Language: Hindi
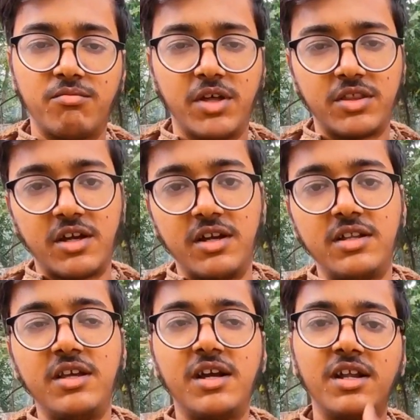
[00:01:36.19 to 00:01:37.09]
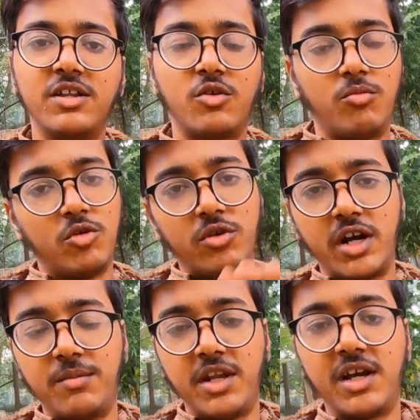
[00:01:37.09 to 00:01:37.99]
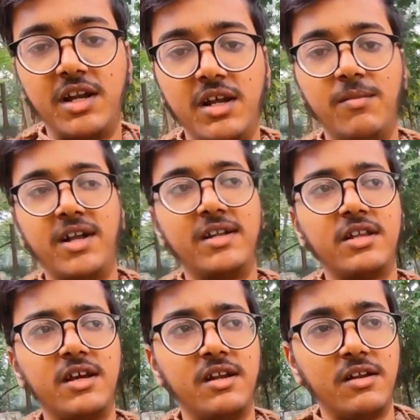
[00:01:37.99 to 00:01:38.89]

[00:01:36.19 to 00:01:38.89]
बस करनी थी अगले दिन हम लोग राइड पे निकलने वाले थे